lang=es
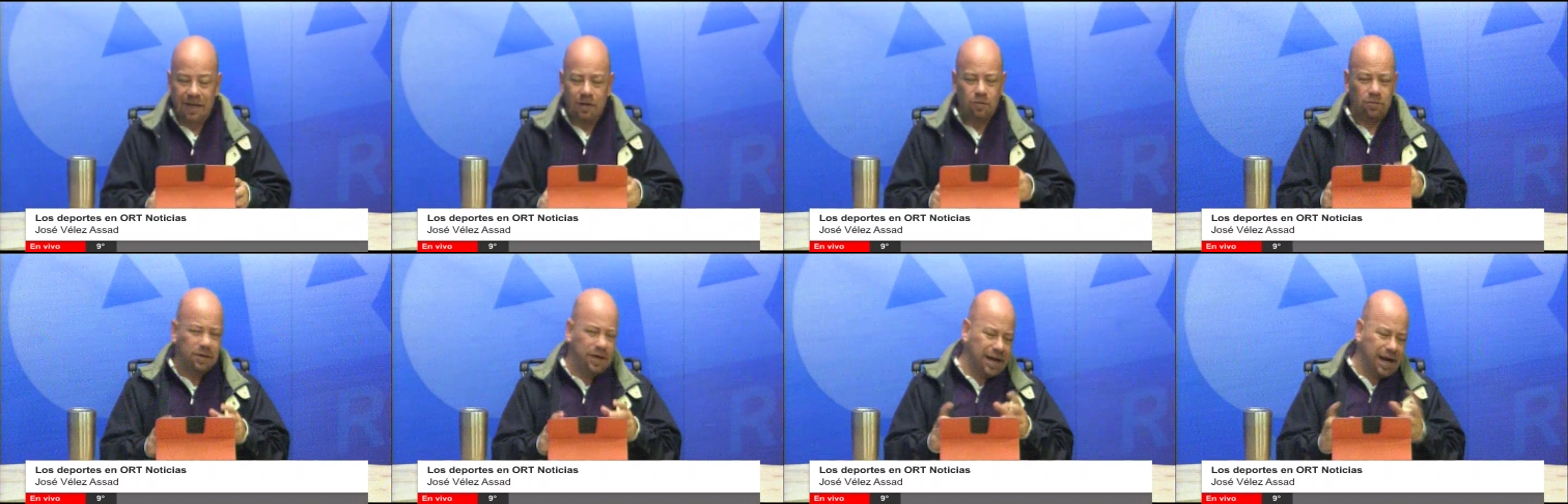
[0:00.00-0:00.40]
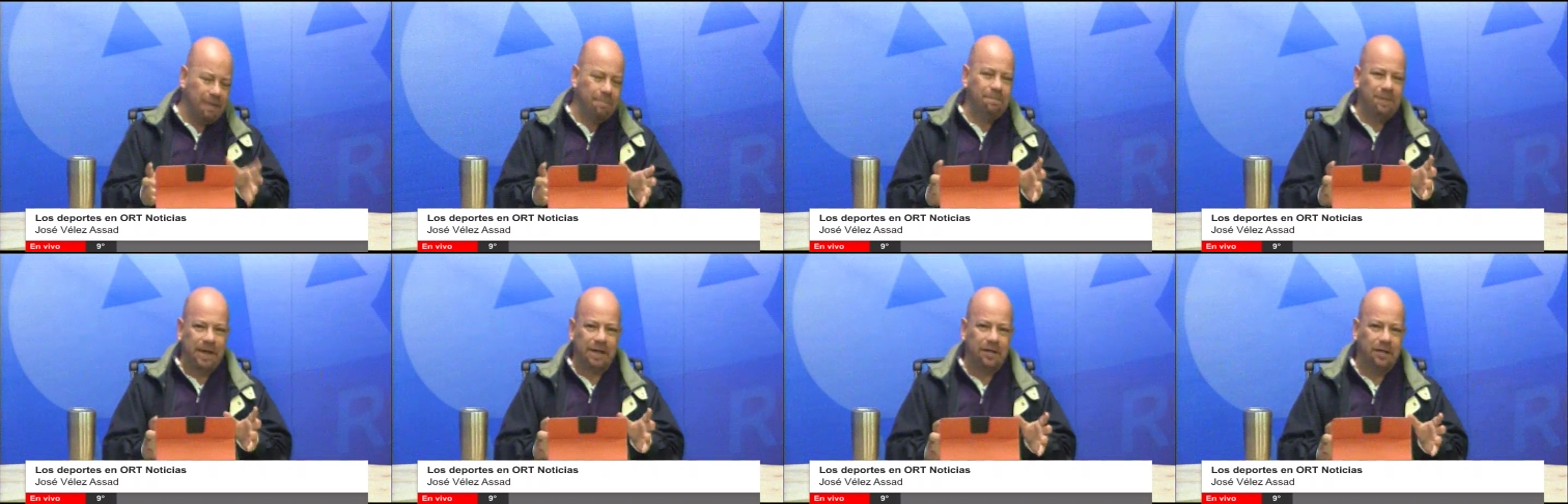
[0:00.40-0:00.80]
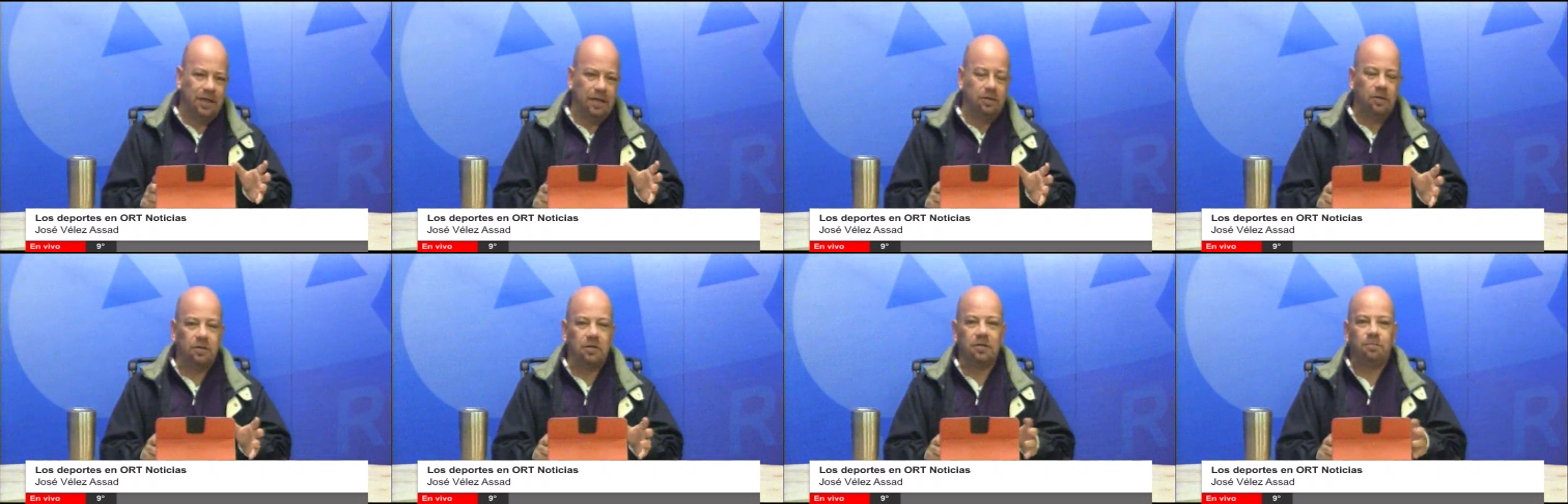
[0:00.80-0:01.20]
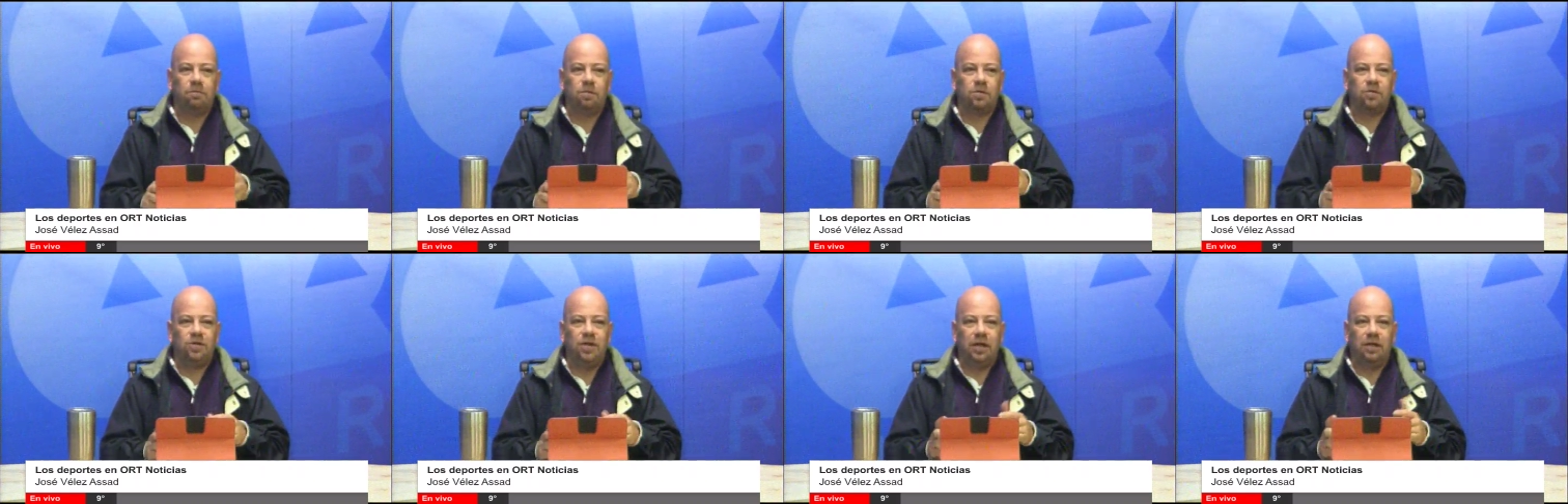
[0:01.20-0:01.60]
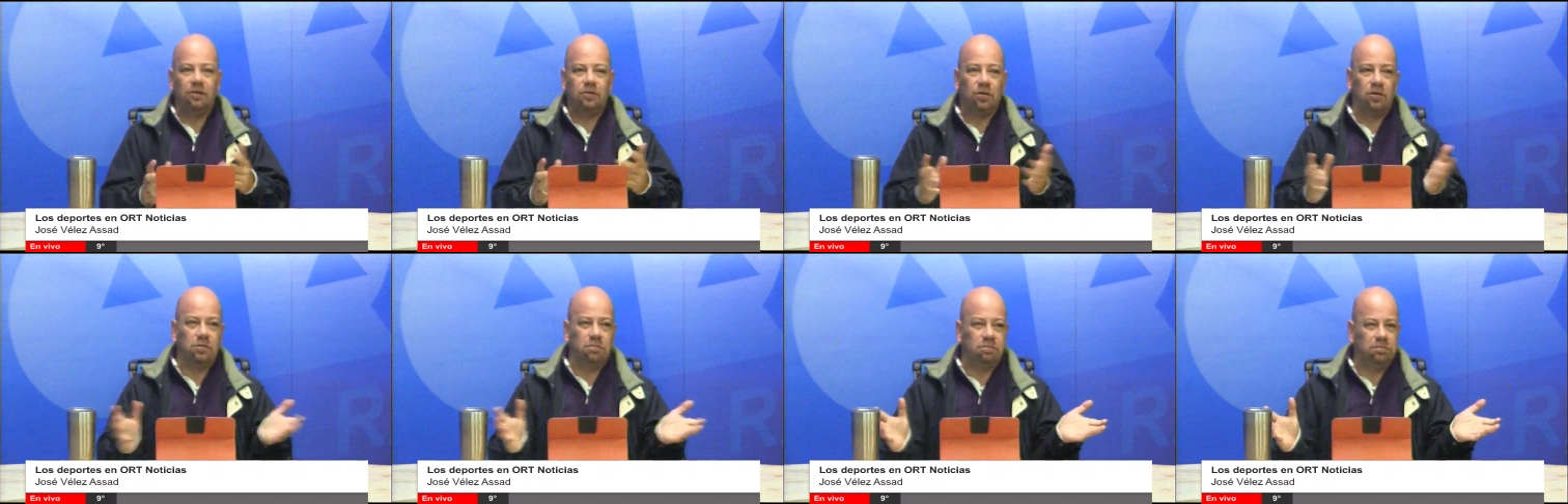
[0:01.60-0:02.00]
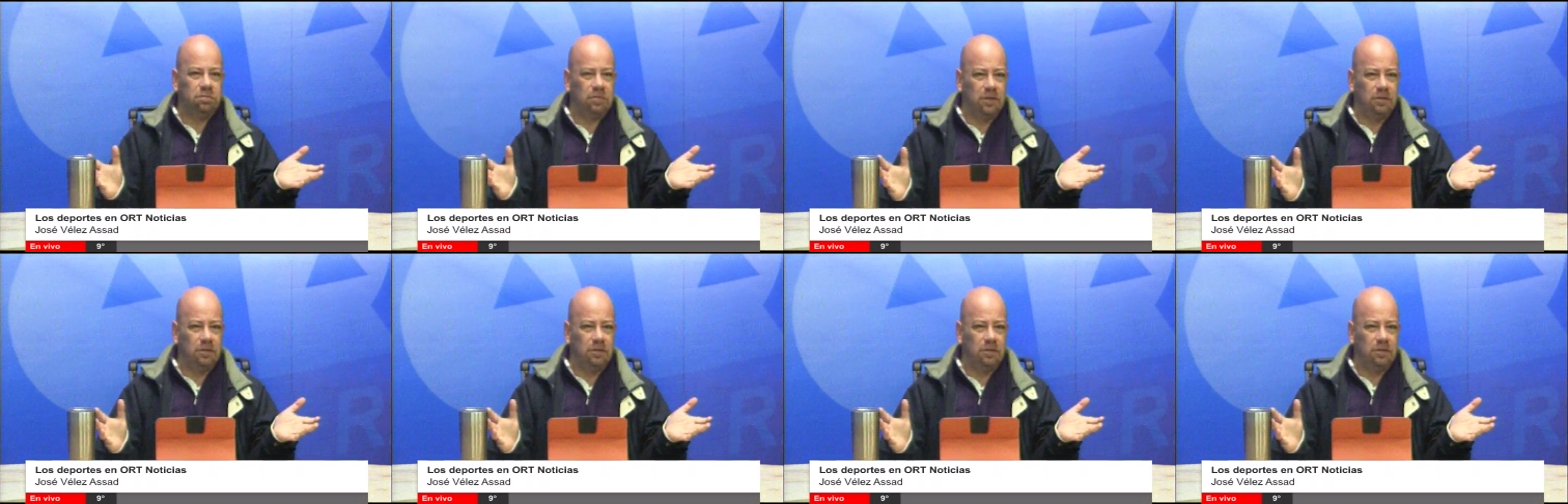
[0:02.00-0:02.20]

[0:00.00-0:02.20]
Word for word: en un gran partido donde, por cierto,